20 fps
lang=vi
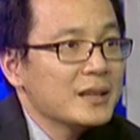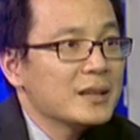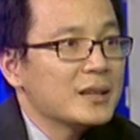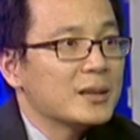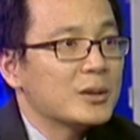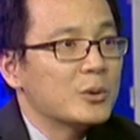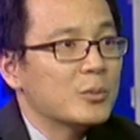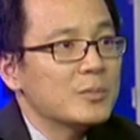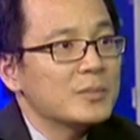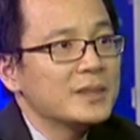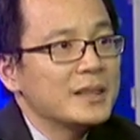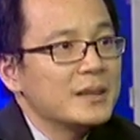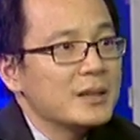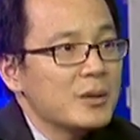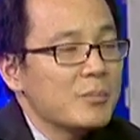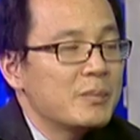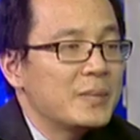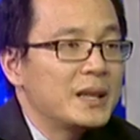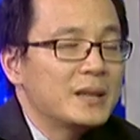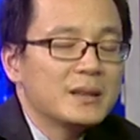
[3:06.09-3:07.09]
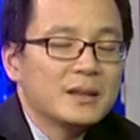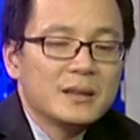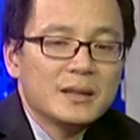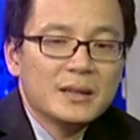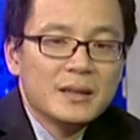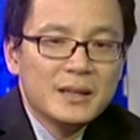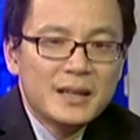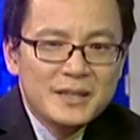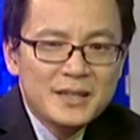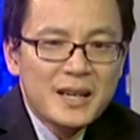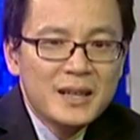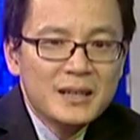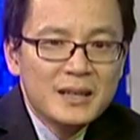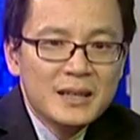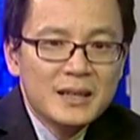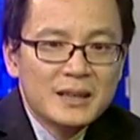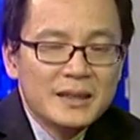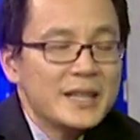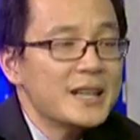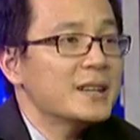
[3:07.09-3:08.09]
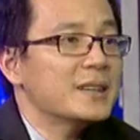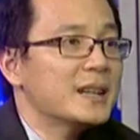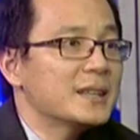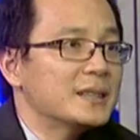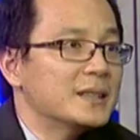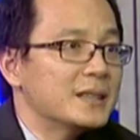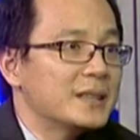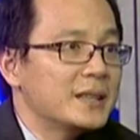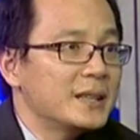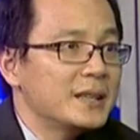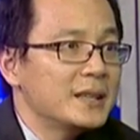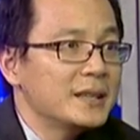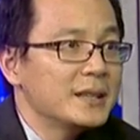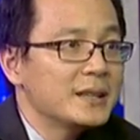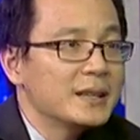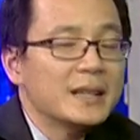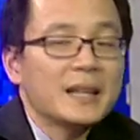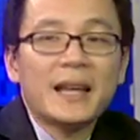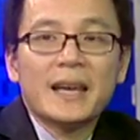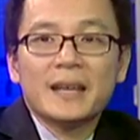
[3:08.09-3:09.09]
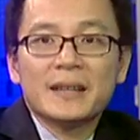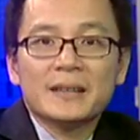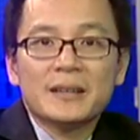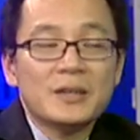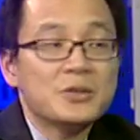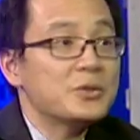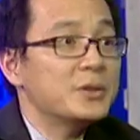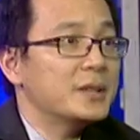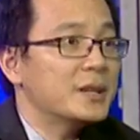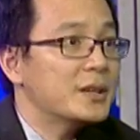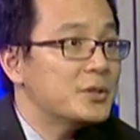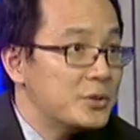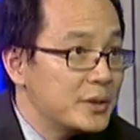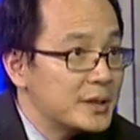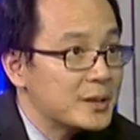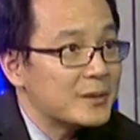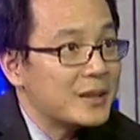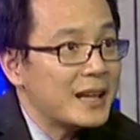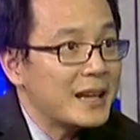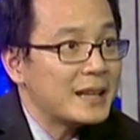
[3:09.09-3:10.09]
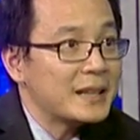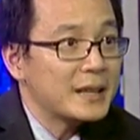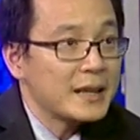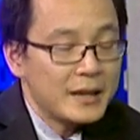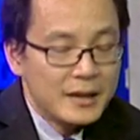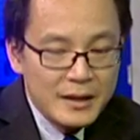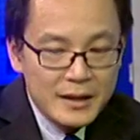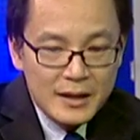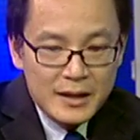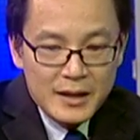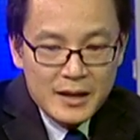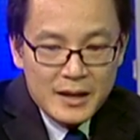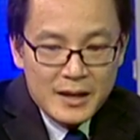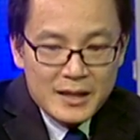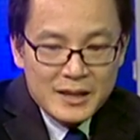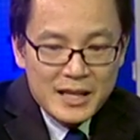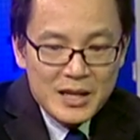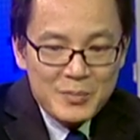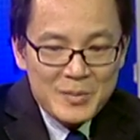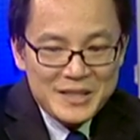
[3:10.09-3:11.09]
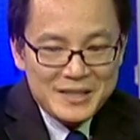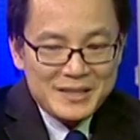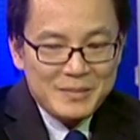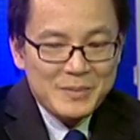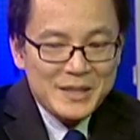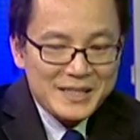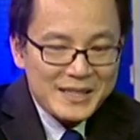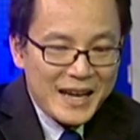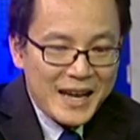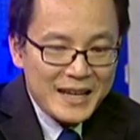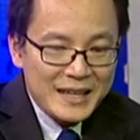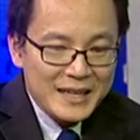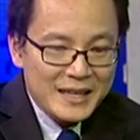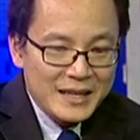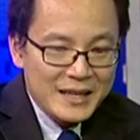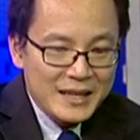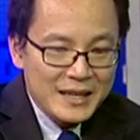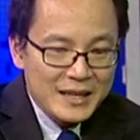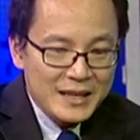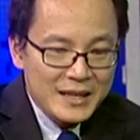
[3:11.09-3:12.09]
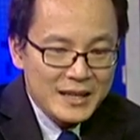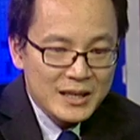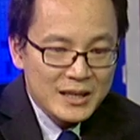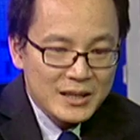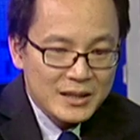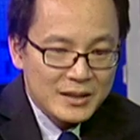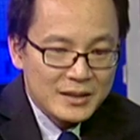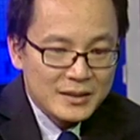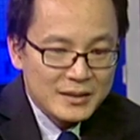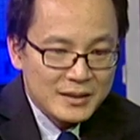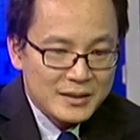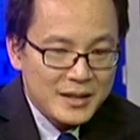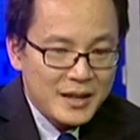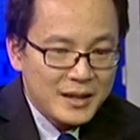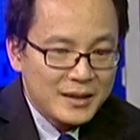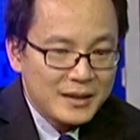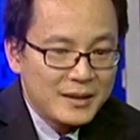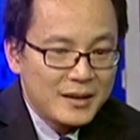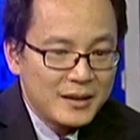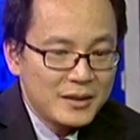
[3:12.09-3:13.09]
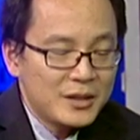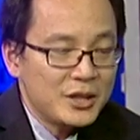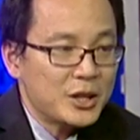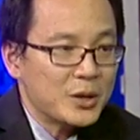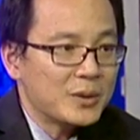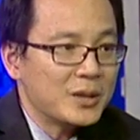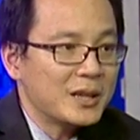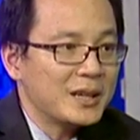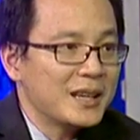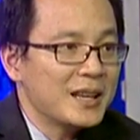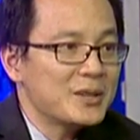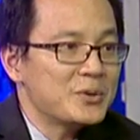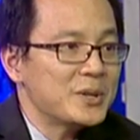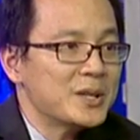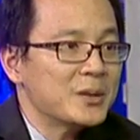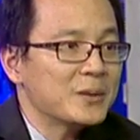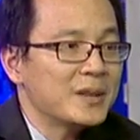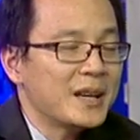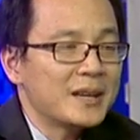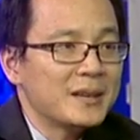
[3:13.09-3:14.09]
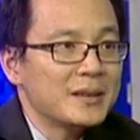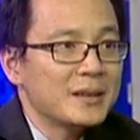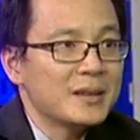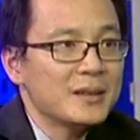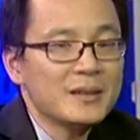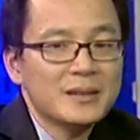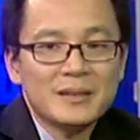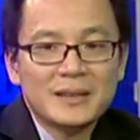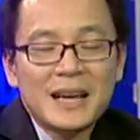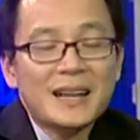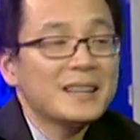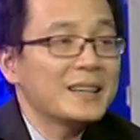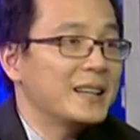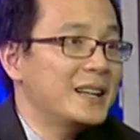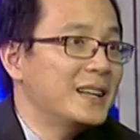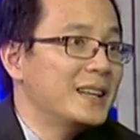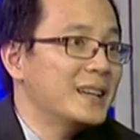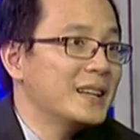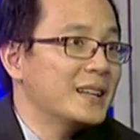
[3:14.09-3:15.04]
là cũng nó bị cái cái chất nó là tiết ra từ cái gland adre, adrenal, adrenal gland, gland. Yeah. Dạ. thì mình mình xài cái chất đó nhiều thì cái adrenal gland nó tắt đi yeah.